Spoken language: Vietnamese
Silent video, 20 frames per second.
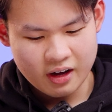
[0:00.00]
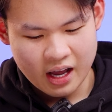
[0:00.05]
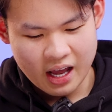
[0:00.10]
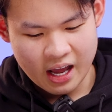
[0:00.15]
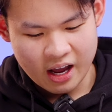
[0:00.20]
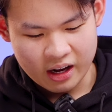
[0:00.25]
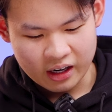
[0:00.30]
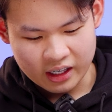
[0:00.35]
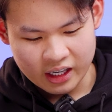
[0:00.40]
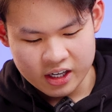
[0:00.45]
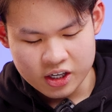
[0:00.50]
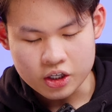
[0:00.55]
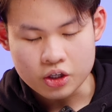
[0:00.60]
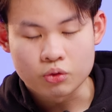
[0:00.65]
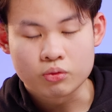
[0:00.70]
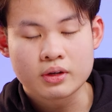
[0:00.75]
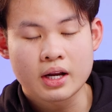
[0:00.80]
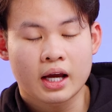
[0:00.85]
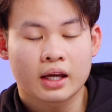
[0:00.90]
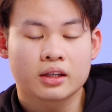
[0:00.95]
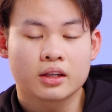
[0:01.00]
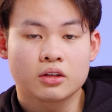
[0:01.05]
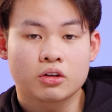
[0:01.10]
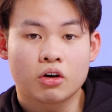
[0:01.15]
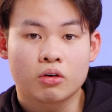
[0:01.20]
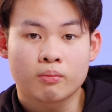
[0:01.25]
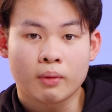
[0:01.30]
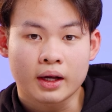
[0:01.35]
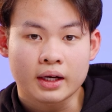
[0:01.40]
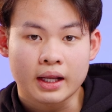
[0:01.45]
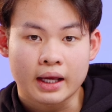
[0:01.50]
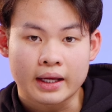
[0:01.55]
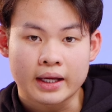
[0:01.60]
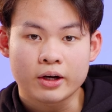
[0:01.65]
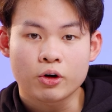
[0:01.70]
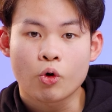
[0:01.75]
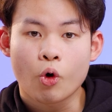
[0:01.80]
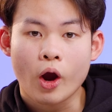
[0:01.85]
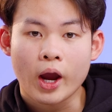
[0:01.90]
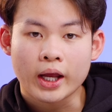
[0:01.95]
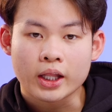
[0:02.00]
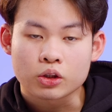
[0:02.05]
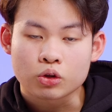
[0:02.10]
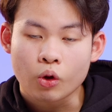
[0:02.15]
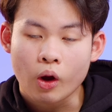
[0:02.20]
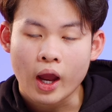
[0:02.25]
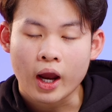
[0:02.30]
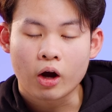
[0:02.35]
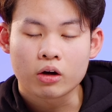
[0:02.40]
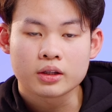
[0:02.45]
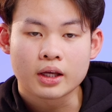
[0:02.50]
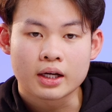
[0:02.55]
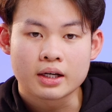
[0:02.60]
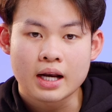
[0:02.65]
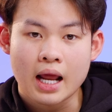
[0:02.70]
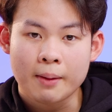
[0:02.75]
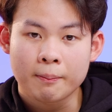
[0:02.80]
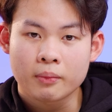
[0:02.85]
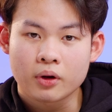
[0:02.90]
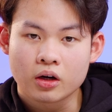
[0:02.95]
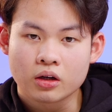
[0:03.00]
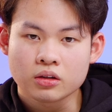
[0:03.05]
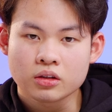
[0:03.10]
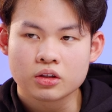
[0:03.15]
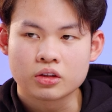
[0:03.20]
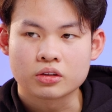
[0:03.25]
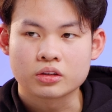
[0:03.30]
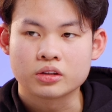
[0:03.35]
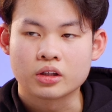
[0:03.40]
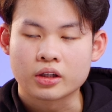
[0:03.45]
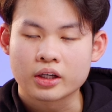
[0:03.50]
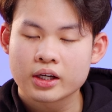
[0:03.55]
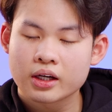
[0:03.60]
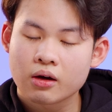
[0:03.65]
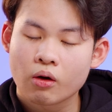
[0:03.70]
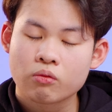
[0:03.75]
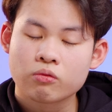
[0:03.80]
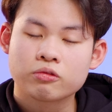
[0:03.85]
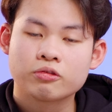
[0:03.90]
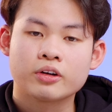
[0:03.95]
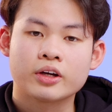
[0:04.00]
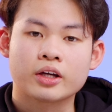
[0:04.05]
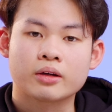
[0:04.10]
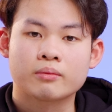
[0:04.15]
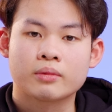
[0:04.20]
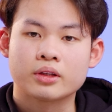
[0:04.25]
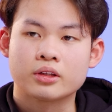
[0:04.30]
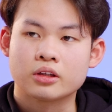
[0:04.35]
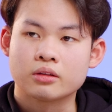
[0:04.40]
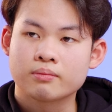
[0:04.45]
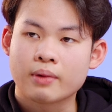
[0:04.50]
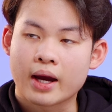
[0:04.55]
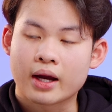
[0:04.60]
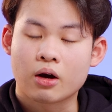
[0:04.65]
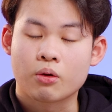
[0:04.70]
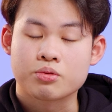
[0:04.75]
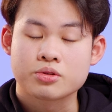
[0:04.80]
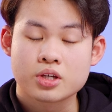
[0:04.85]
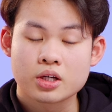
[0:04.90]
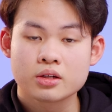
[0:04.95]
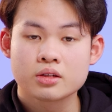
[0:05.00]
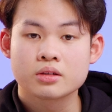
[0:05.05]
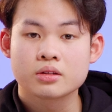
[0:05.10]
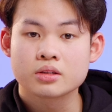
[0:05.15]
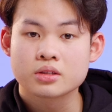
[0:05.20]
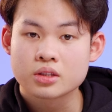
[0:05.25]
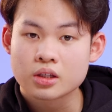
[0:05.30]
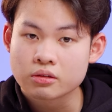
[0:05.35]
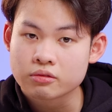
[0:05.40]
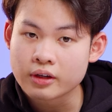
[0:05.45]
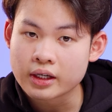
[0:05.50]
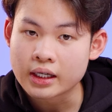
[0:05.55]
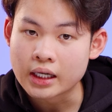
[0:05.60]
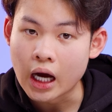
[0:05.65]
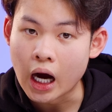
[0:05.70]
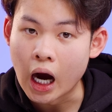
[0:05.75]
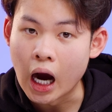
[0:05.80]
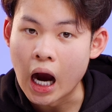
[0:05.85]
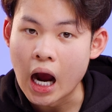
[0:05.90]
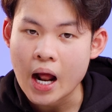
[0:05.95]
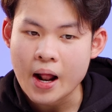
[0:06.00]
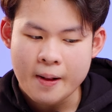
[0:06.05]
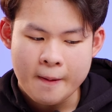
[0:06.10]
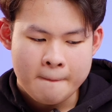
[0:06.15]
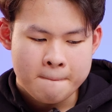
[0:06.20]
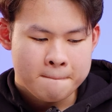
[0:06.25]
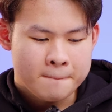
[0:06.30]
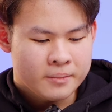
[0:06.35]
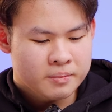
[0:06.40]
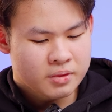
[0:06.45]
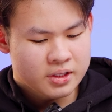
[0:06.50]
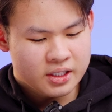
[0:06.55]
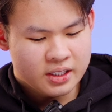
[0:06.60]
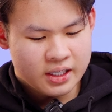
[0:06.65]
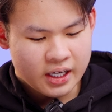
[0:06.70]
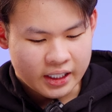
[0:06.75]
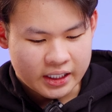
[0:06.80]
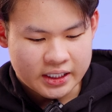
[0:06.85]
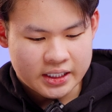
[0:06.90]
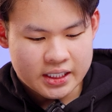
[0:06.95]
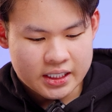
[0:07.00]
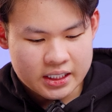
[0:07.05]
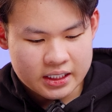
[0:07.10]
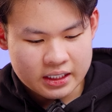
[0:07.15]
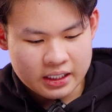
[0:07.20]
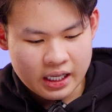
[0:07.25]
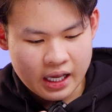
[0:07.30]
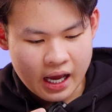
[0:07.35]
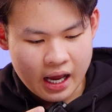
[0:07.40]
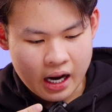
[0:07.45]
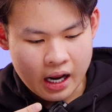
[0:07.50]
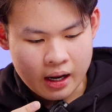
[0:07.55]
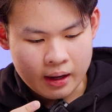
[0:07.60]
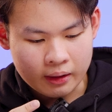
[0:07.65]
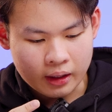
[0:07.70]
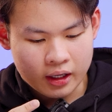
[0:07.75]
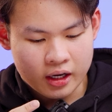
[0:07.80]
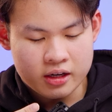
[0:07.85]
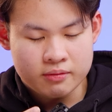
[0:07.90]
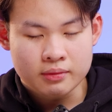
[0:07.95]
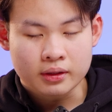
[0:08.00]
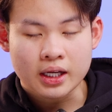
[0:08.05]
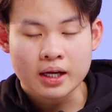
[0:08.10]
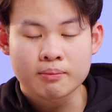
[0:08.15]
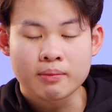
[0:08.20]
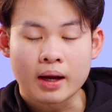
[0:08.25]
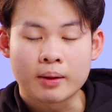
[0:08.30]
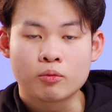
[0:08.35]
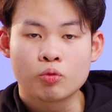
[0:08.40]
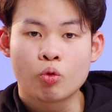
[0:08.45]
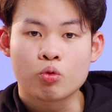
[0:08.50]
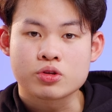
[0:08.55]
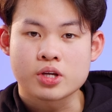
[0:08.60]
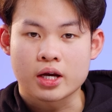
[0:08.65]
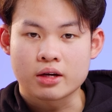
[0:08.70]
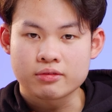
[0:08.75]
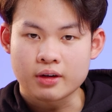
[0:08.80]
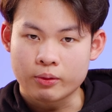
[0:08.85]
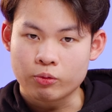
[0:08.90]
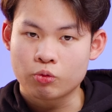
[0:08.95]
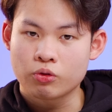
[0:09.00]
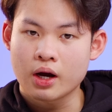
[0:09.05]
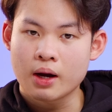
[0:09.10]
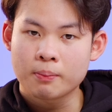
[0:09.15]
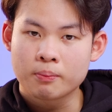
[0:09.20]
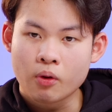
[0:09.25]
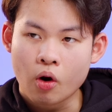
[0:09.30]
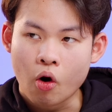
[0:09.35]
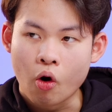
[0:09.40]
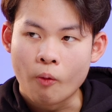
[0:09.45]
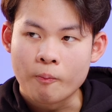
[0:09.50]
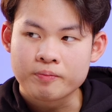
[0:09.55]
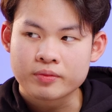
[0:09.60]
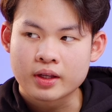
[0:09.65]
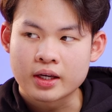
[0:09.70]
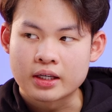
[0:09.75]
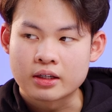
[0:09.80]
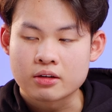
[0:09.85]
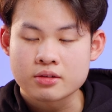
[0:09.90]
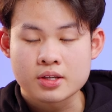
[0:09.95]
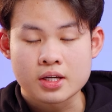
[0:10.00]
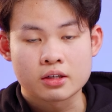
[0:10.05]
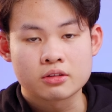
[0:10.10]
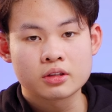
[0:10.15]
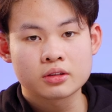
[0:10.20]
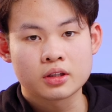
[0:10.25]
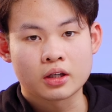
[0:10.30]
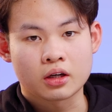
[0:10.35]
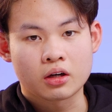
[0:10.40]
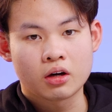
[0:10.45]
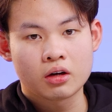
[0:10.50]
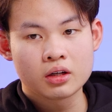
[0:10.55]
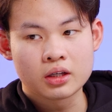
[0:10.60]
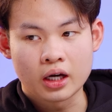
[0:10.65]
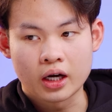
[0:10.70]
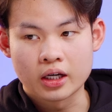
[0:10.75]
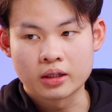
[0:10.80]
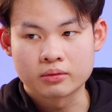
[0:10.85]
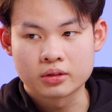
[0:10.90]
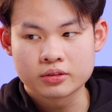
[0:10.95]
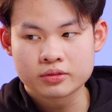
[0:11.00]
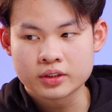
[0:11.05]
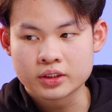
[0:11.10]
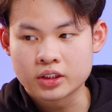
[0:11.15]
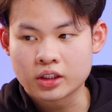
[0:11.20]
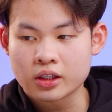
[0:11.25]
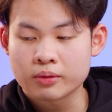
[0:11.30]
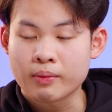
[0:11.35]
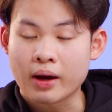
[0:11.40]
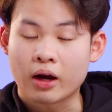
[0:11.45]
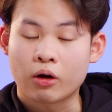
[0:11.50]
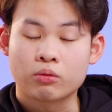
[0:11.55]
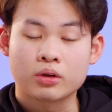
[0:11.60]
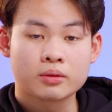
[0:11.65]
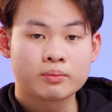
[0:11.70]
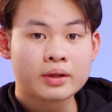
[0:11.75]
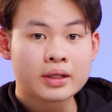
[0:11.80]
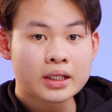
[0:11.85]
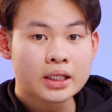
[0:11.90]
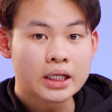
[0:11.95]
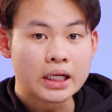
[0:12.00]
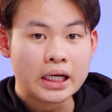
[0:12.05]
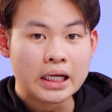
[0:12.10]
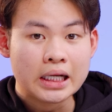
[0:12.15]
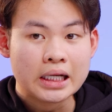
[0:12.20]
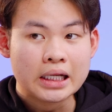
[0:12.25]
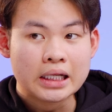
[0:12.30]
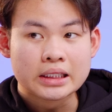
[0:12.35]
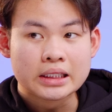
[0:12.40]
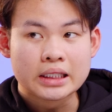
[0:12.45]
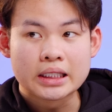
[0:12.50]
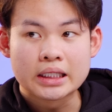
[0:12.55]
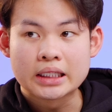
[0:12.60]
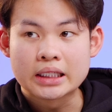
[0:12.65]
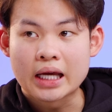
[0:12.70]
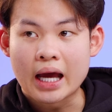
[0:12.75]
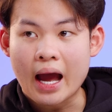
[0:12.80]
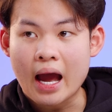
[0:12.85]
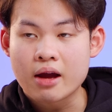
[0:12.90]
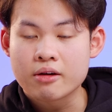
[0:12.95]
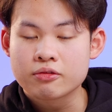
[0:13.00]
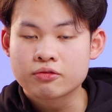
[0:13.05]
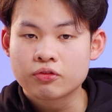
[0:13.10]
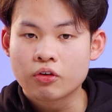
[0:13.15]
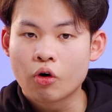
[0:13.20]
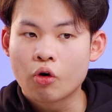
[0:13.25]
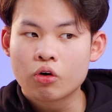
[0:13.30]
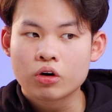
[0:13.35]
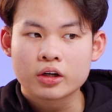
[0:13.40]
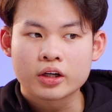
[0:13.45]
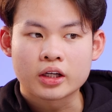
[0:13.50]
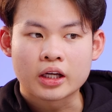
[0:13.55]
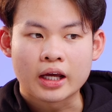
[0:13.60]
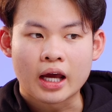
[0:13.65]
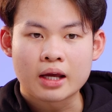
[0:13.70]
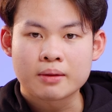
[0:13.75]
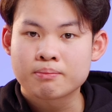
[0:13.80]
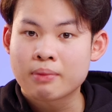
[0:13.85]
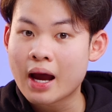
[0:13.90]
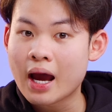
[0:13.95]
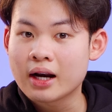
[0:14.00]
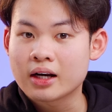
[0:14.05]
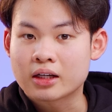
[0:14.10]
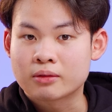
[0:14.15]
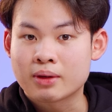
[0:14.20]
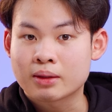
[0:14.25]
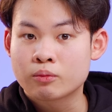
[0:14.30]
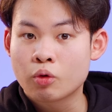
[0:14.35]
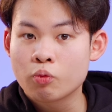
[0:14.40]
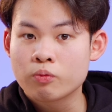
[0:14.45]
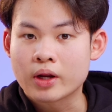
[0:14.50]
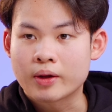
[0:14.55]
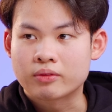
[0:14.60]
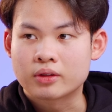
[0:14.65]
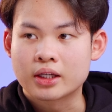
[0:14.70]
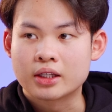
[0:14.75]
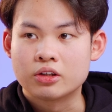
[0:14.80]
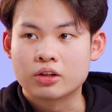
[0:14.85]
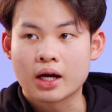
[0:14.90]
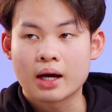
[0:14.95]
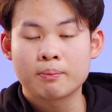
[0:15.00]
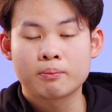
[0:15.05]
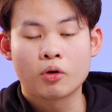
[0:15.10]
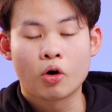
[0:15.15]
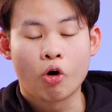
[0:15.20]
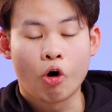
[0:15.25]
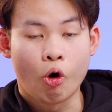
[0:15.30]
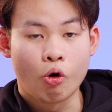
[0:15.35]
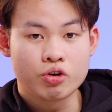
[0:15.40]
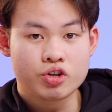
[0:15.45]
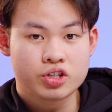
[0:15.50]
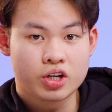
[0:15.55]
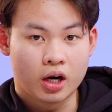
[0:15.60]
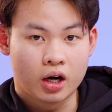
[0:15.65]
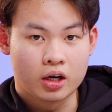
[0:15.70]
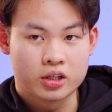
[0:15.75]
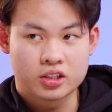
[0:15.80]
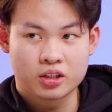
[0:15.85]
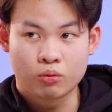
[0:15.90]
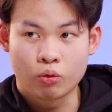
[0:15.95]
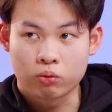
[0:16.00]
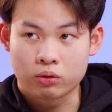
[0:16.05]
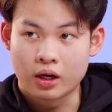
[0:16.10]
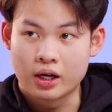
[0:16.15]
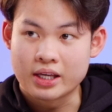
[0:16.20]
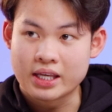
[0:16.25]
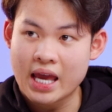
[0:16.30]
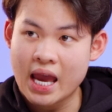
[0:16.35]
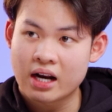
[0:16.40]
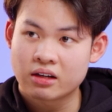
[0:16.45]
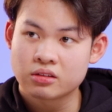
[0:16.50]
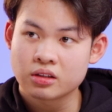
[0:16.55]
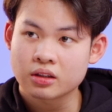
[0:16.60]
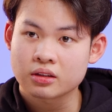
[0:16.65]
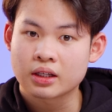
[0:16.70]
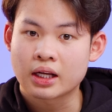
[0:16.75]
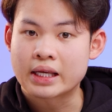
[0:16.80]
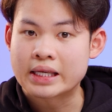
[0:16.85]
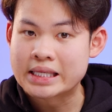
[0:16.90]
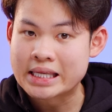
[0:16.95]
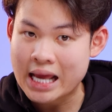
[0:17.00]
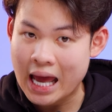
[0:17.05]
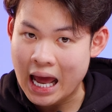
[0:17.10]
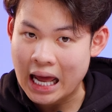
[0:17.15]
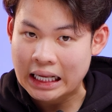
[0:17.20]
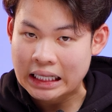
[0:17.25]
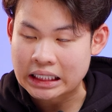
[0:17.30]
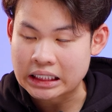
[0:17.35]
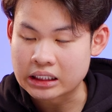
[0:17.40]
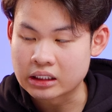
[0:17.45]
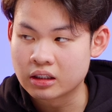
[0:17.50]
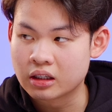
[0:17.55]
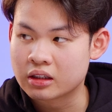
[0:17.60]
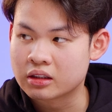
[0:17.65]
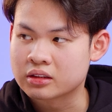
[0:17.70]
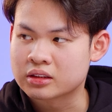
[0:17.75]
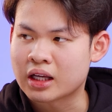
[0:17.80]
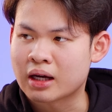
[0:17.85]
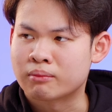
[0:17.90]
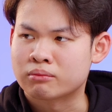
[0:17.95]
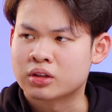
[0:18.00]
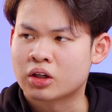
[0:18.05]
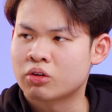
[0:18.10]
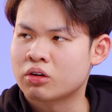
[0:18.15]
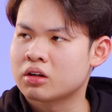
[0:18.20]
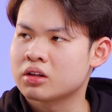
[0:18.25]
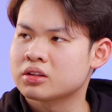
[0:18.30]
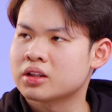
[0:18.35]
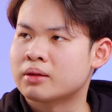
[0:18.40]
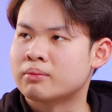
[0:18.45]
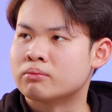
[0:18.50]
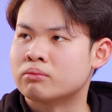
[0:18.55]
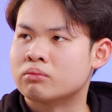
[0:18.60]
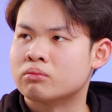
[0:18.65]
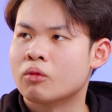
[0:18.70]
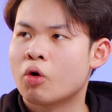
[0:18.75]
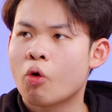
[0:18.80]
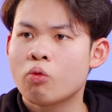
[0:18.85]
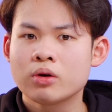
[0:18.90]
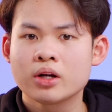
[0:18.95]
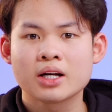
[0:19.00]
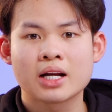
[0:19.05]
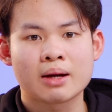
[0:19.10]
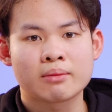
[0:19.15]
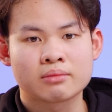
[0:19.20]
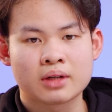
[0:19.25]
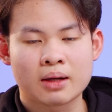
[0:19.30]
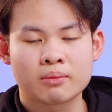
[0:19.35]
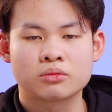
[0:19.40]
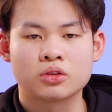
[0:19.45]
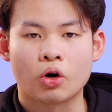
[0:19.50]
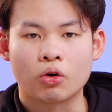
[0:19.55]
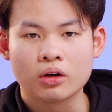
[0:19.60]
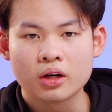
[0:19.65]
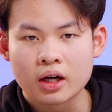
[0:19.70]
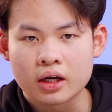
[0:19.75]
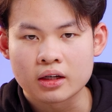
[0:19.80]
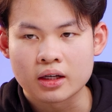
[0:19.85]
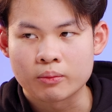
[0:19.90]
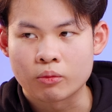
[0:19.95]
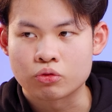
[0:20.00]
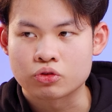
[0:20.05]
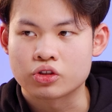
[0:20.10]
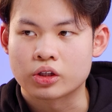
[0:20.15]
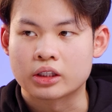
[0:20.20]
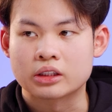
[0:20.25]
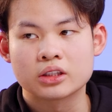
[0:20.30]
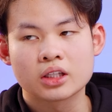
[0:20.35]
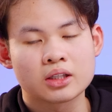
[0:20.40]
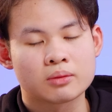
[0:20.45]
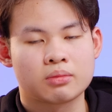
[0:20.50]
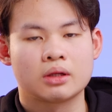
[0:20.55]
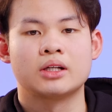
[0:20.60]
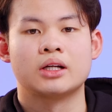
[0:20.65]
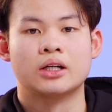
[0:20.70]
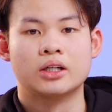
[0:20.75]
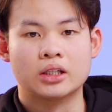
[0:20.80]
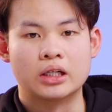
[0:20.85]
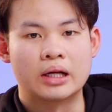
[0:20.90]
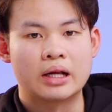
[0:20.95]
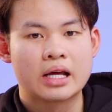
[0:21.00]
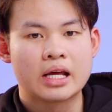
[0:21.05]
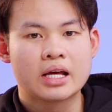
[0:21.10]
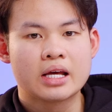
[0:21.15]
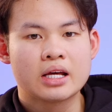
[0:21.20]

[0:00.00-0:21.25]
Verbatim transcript: và cái hiệu năng trên con máy này á, hoàn toàn có thể đáp ứng được những cái công việc mà những bạn học sinh, sinh viên cần mình nghĩ là khi mà các bạn mua một sản phẩm của Apple thì nó sẽ rất là có lợi bởi vì như các bạn cũng đã biết á thì iPhone này, iPad này, MacBook này thì được Apple hỗ trợ trong một thời gian rất là dài lên tầm đâu đó tầm 4 đến 5 năm đổ lên là một chuyện rất là bình thường.